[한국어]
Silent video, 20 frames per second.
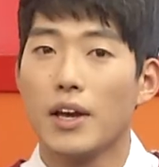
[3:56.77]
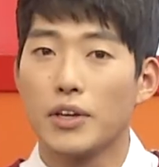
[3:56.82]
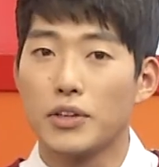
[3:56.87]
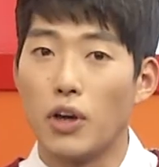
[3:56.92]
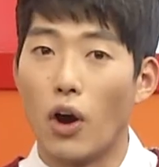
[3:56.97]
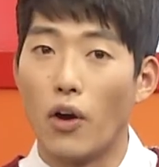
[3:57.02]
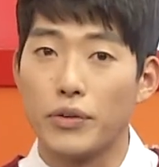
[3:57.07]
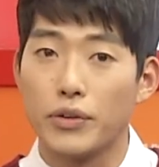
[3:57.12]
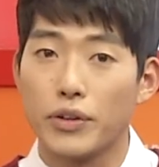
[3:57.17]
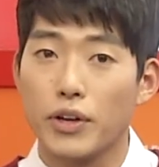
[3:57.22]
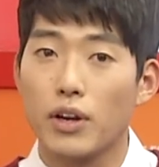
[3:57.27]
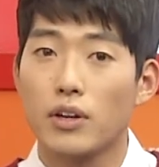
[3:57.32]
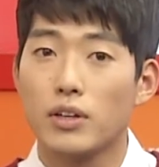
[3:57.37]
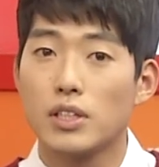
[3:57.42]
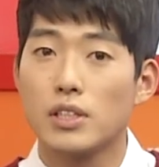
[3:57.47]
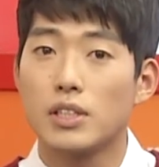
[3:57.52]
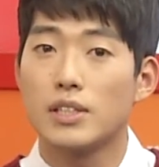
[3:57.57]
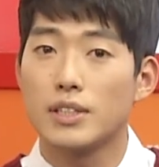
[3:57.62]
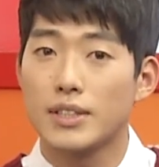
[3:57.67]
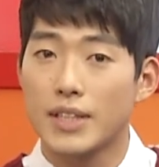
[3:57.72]

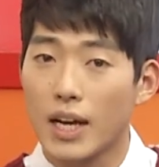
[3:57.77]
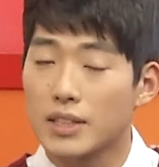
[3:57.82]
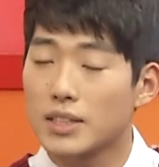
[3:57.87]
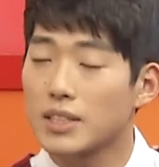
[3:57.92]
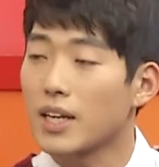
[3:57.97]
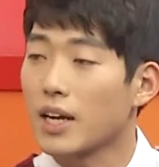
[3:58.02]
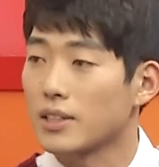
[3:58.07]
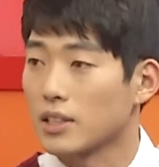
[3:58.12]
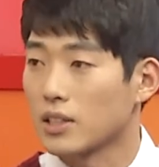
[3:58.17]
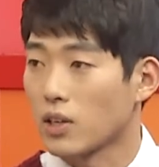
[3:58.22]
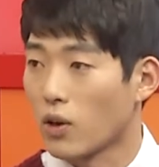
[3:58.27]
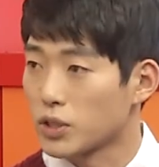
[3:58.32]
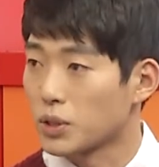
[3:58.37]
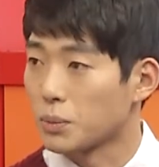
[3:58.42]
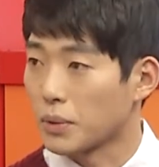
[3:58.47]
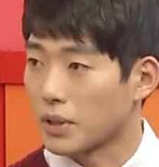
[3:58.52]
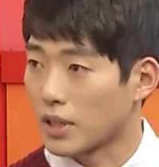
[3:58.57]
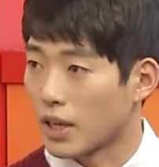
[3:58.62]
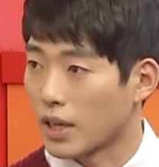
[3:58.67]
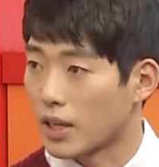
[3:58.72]
연결을 상징하는
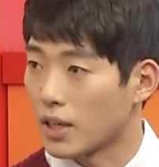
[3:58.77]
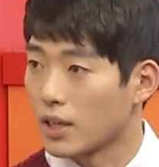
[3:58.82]
것입니다.